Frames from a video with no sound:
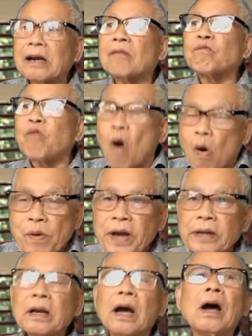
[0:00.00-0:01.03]
được phổ
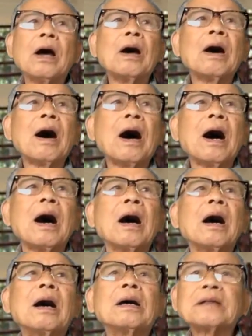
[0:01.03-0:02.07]
biến
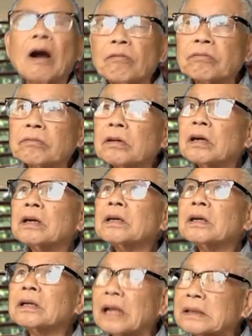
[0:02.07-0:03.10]
Uh, trong
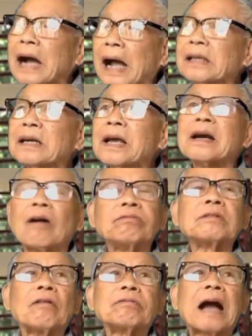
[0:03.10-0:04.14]
tất cả những cái
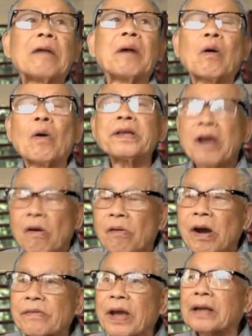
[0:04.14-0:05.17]
cộng đồng nào mà có nhiều
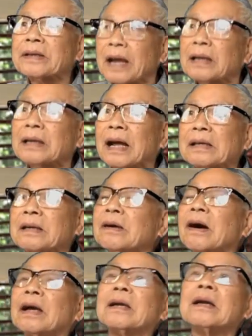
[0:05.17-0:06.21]
người Việt, nhất là những
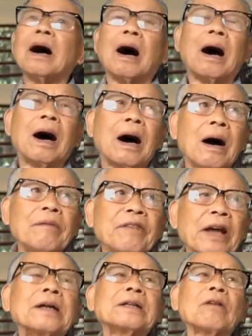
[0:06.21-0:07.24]
người ở
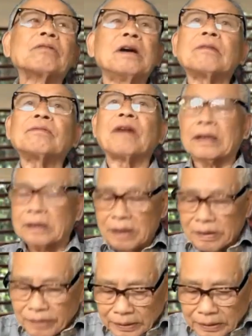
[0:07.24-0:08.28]
Việt ở trong nước và những
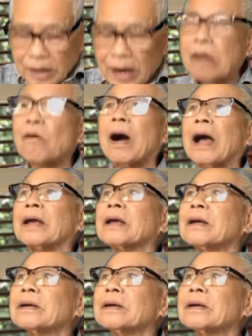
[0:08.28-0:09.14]
người Việt ở hải ngoại.